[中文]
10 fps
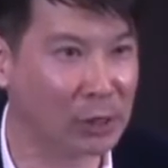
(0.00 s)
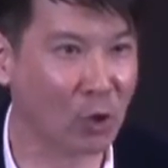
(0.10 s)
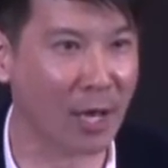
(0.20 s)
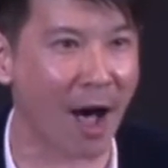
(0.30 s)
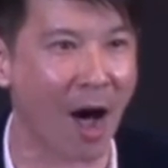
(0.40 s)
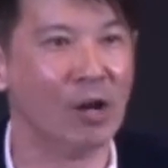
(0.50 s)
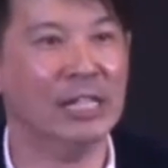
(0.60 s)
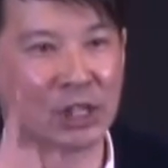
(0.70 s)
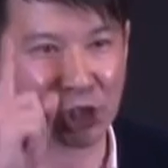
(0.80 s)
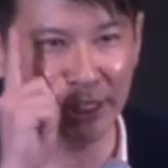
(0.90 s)
如何做得
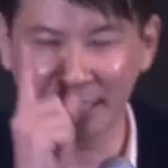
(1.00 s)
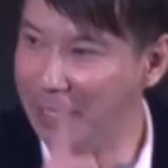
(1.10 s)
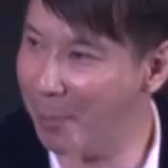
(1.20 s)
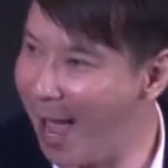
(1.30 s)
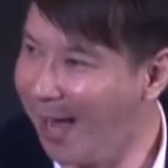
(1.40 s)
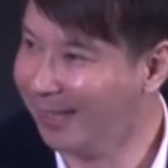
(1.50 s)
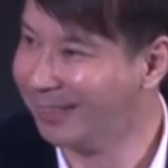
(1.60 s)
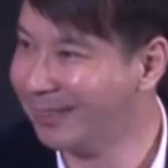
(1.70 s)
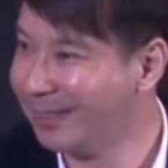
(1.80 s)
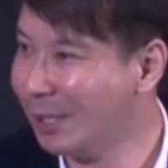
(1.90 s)
好？是你吗？
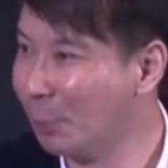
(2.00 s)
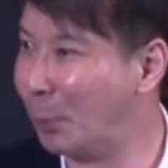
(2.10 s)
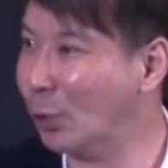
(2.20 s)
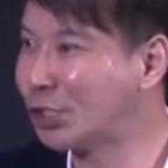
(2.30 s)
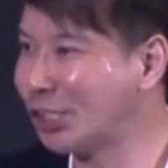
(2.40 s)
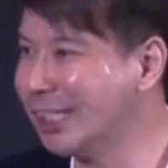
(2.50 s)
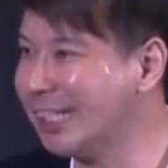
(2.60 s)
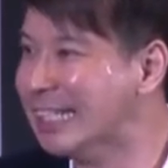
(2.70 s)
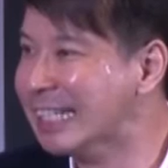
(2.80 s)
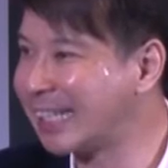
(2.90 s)
不
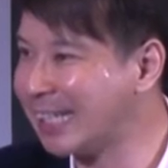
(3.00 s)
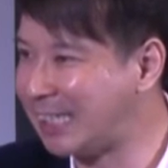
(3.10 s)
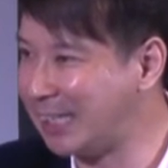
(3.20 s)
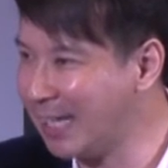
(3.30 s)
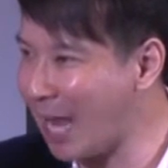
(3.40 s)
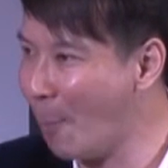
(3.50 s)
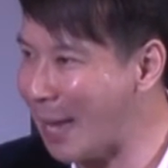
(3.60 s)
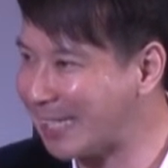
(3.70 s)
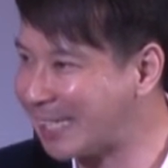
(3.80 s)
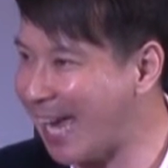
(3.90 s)
是，这个企业的老
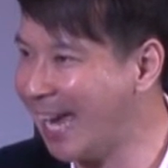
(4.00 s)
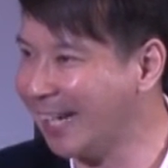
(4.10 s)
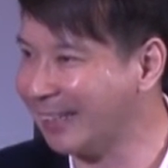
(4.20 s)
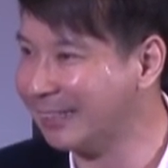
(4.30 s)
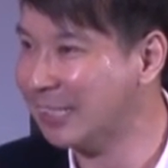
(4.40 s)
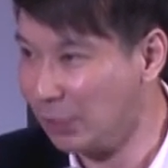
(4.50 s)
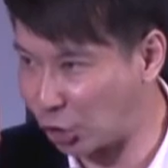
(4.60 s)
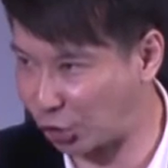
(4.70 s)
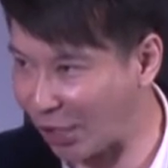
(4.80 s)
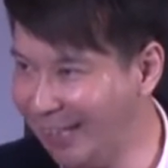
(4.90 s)
板是谁？
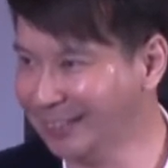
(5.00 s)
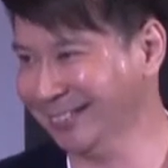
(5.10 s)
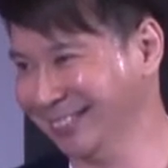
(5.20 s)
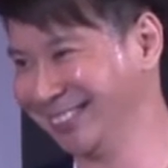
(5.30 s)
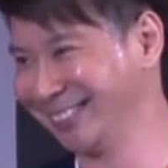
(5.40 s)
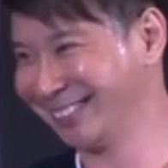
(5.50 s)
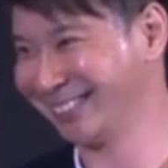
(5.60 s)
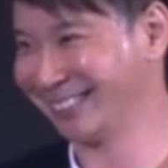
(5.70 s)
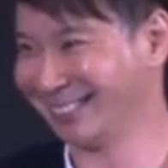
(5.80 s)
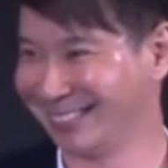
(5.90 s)
神。
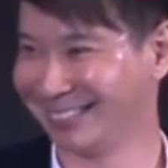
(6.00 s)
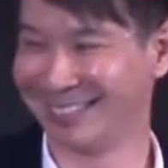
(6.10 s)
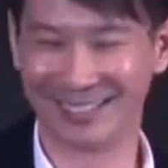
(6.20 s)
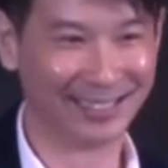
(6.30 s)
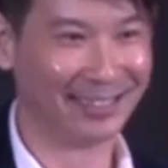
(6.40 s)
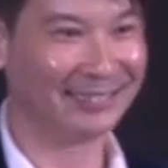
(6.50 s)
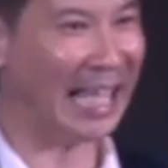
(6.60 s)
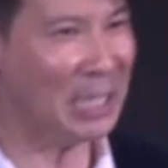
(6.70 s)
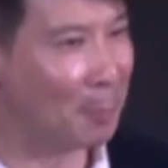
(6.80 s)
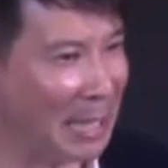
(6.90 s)

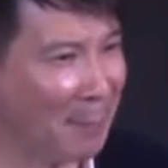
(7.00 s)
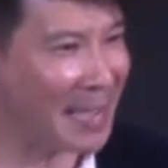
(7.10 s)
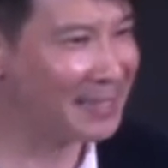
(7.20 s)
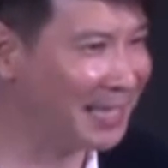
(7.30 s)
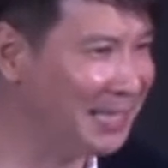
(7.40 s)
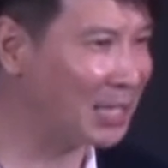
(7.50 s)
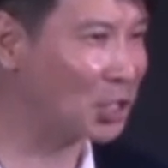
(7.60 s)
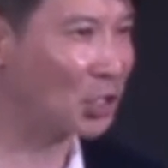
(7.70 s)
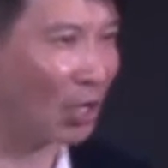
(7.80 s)
当你明白这一点